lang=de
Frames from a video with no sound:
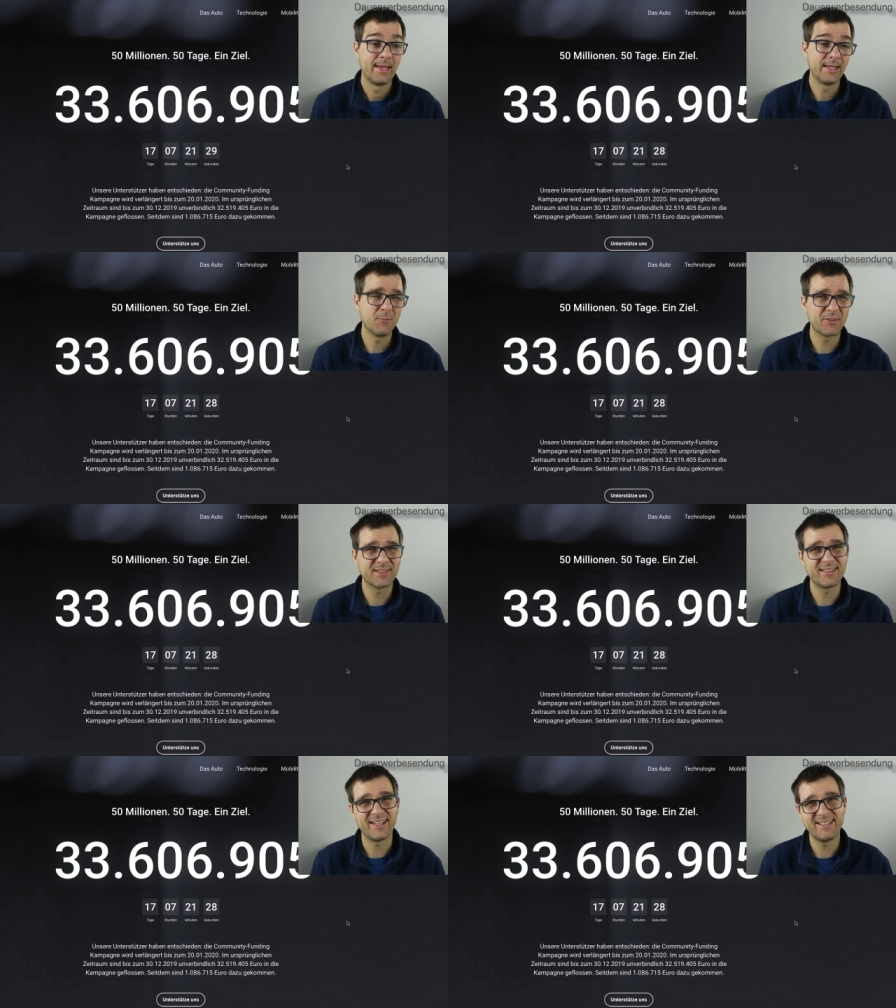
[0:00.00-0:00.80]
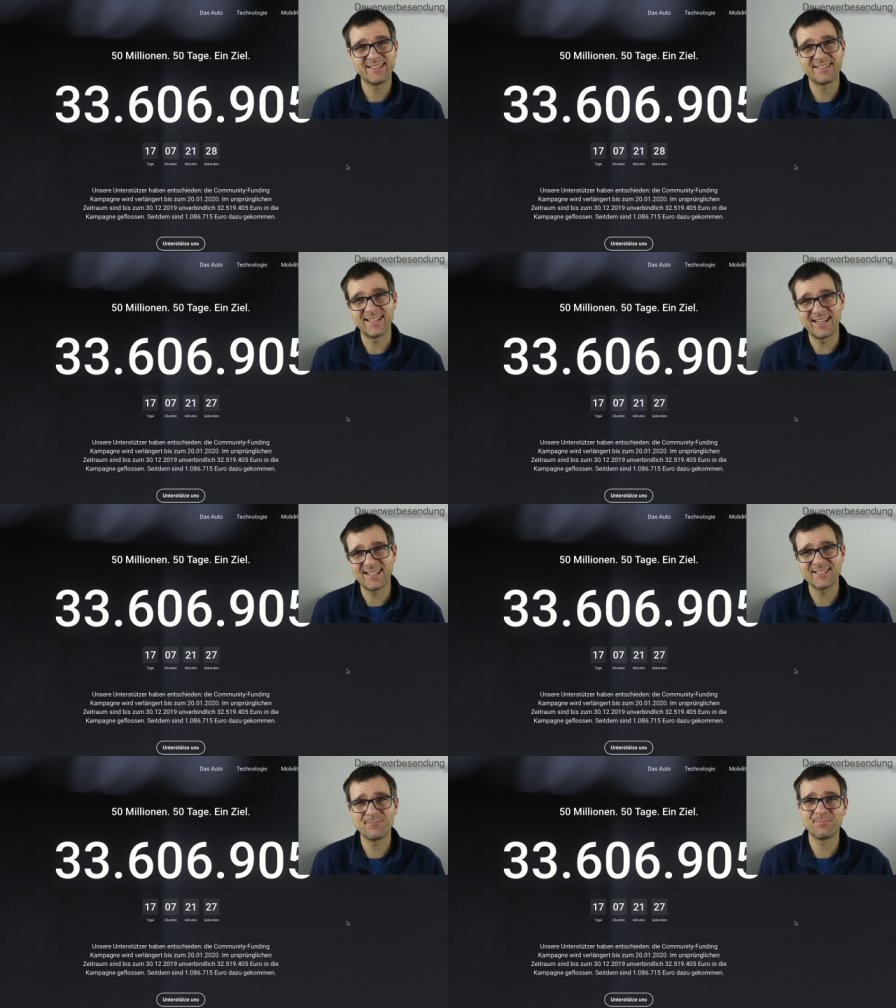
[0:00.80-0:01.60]
Ich muss ganz ehrlich
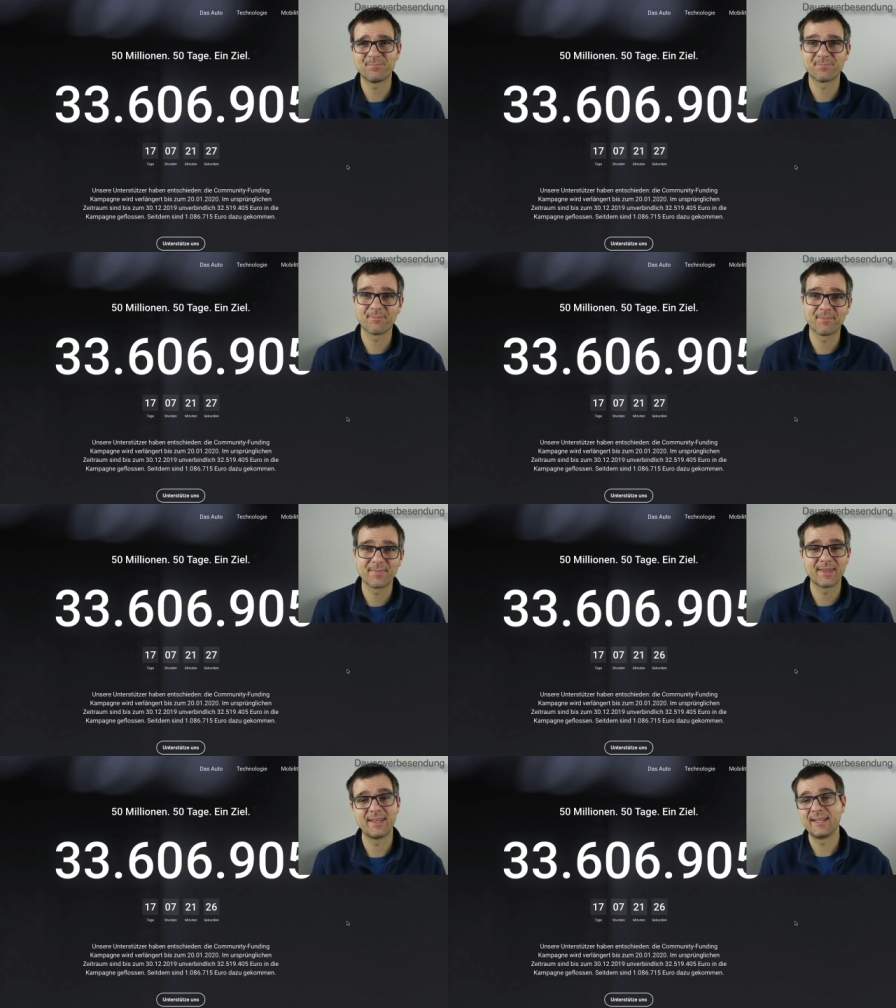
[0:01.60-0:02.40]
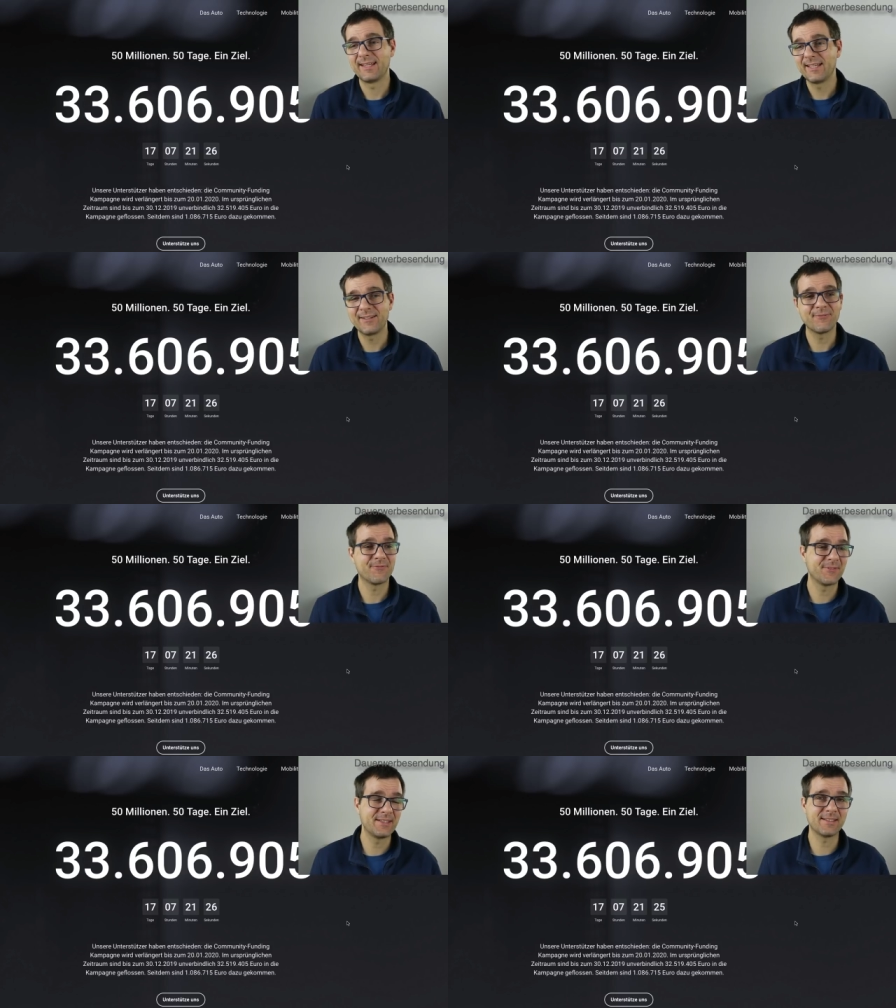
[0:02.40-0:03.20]
sagen, ich
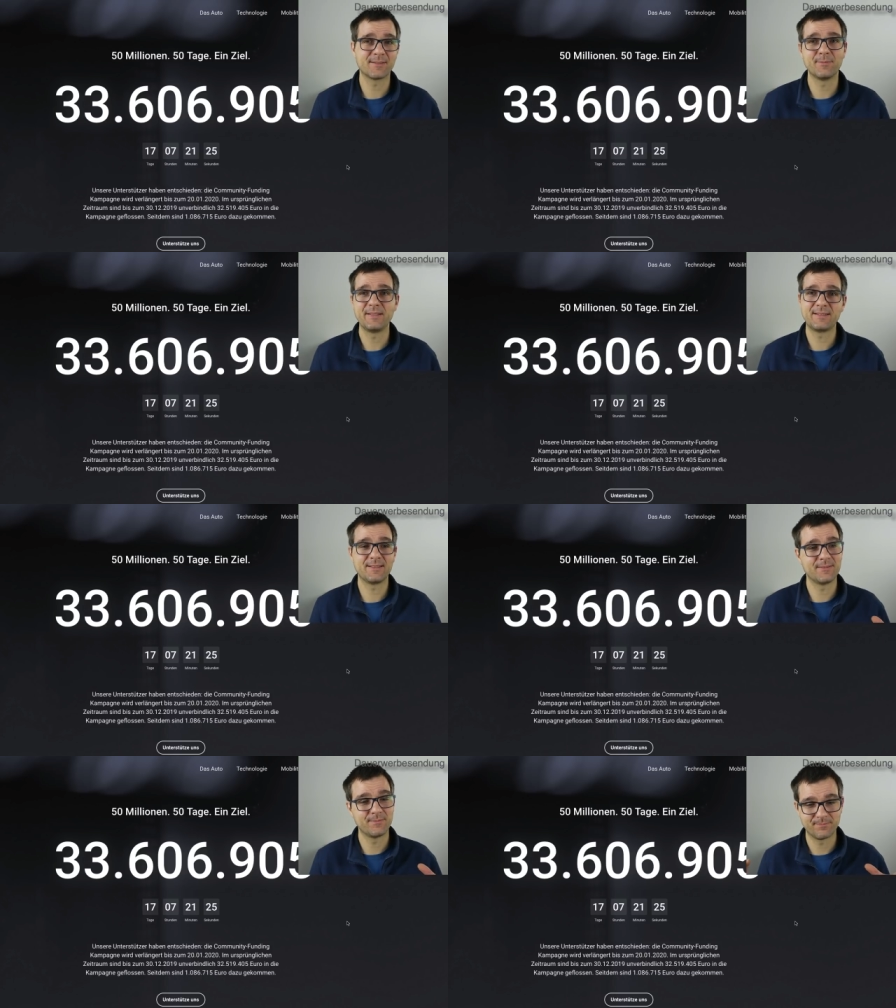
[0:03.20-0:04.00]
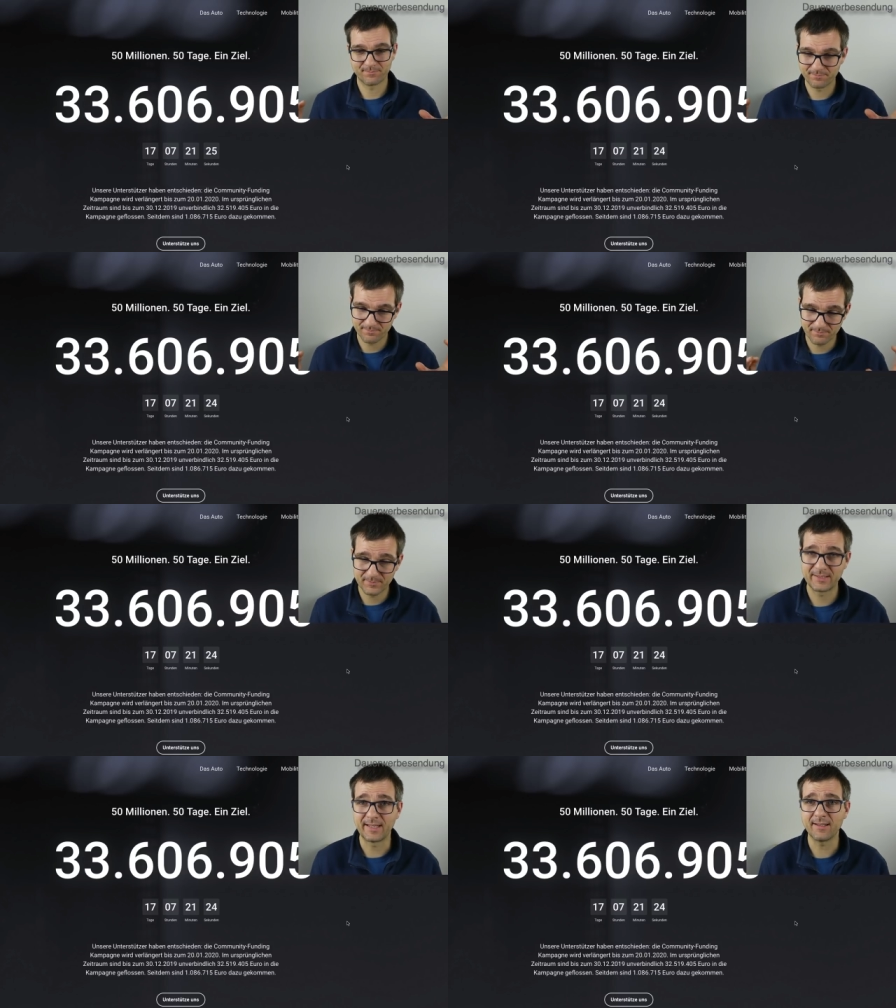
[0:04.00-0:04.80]
finde das ein bisschen
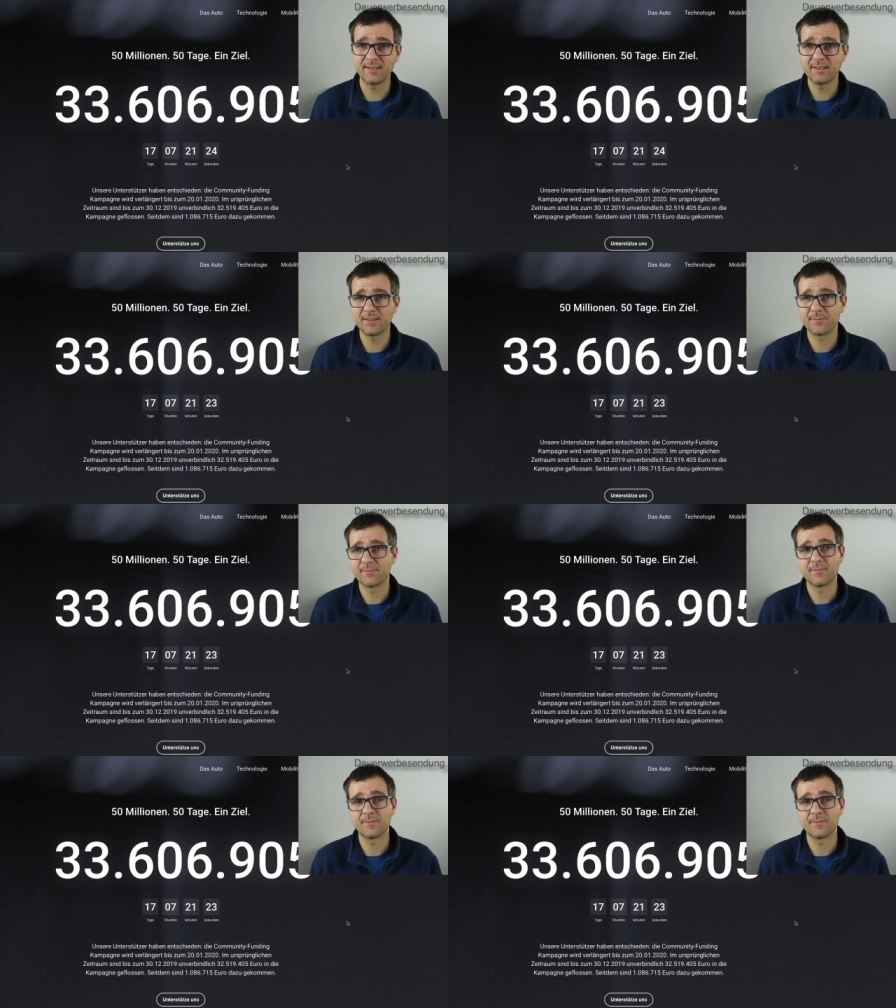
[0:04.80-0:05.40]
bedenklich,